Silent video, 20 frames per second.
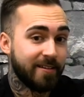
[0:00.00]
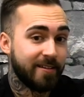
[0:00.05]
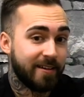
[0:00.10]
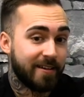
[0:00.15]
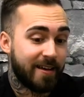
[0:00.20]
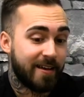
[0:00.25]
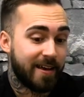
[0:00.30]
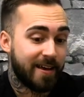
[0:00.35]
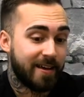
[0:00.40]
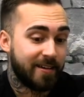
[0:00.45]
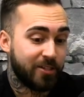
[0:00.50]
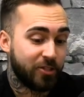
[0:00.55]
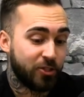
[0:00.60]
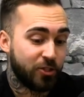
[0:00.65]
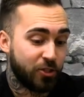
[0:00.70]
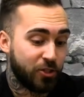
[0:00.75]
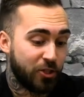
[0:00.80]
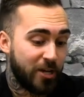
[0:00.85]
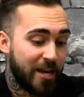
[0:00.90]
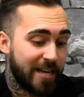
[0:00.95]
Euh,
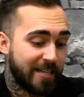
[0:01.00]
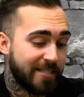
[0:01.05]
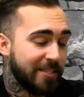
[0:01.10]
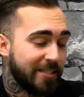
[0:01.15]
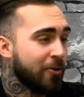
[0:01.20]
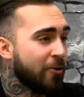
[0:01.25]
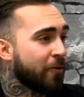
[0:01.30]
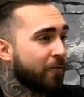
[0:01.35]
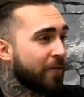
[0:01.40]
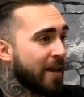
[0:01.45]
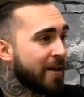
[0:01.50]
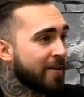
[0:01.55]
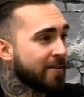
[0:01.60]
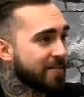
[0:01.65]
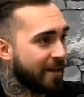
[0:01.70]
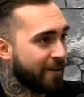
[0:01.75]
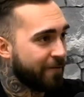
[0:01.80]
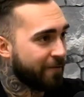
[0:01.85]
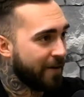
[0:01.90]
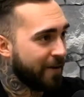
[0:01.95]
j'ai assez confiance
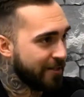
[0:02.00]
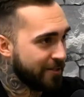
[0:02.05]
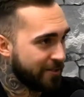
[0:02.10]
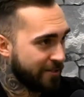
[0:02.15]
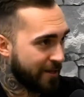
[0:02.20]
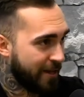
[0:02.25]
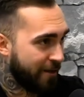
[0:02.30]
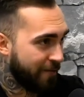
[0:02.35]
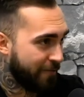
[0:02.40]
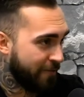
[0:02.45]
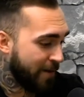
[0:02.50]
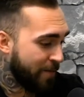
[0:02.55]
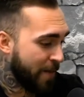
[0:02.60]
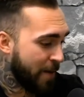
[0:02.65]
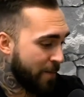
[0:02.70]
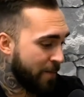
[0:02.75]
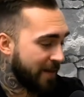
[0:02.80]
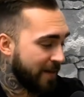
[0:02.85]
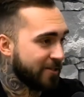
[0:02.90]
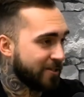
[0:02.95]
envers, envers
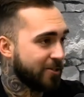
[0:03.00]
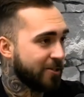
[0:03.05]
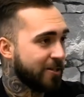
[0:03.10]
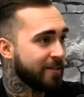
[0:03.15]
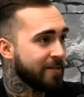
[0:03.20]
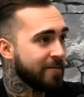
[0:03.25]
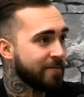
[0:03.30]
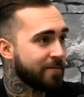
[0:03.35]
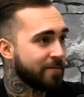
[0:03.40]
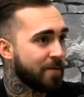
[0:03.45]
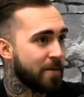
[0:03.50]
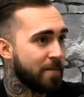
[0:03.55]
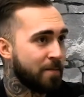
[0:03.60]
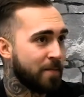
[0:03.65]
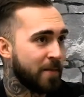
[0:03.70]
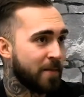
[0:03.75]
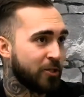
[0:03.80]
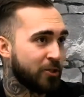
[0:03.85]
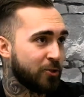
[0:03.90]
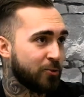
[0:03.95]
ma personne,
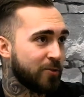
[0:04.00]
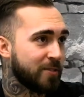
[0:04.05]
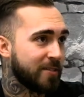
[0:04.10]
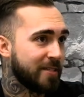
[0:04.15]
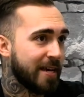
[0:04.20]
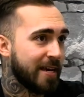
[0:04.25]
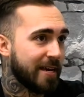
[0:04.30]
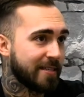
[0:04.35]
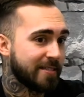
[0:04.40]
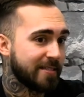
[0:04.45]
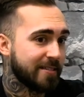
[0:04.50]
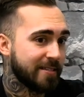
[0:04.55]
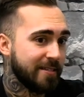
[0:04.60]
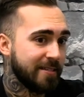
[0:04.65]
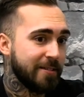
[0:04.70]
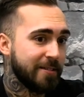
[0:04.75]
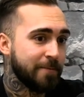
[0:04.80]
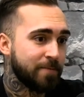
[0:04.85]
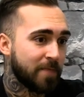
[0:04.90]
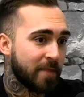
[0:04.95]
mais j'ai aussi
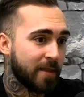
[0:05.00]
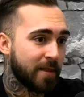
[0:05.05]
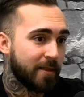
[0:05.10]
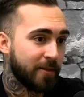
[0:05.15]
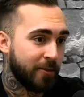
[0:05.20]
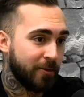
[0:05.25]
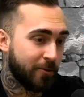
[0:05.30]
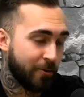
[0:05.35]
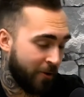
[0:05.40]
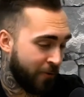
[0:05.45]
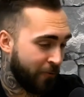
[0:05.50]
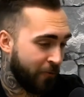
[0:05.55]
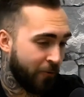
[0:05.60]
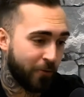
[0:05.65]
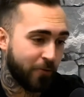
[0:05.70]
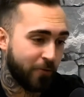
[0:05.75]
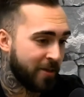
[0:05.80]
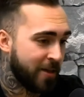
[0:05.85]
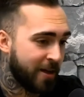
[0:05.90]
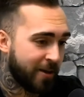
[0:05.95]
assez on va
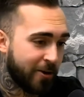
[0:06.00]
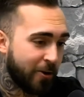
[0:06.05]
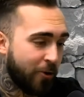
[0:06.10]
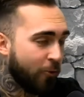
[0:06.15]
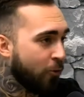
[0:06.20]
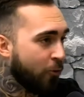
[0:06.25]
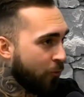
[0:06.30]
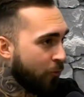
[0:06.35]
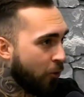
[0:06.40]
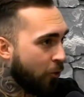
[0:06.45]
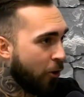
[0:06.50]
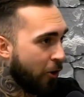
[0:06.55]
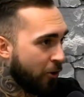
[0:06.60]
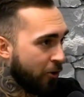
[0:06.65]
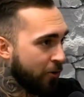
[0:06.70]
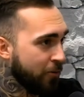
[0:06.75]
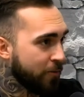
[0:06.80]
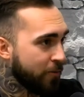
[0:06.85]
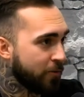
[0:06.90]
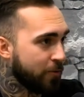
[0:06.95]
revenir encore au mot
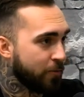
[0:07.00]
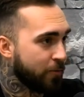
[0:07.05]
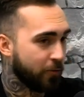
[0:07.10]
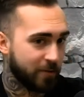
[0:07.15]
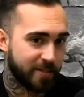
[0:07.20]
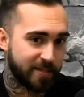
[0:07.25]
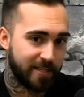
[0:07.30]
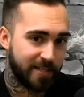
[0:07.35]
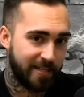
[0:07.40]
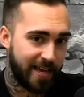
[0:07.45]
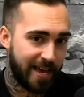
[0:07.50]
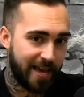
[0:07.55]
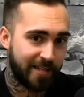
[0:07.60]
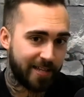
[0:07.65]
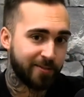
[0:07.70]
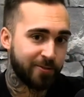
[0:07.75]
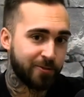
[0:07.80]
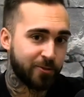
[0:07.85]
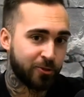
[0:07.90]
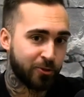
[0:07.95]
humble pour dire,
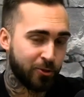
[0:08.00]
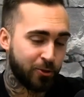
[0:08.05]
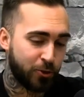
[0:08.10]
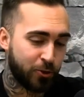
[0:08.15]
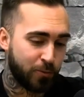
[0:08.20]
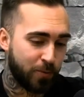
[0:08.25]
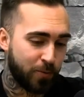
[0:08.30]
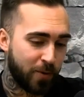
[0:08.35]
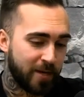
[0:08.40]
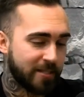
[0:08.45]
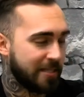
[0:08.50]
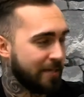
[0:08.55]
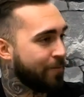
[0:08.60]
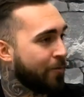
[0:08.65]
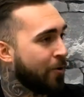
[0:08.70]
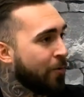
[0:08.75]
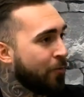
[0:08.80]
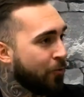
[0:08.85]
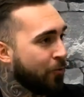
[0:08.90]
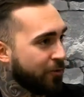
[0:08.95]
garde, ça, je suis pas assez
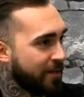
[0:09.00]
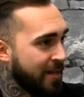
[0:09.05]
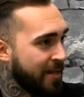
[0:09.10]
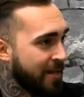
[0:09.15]
bon pour t'aider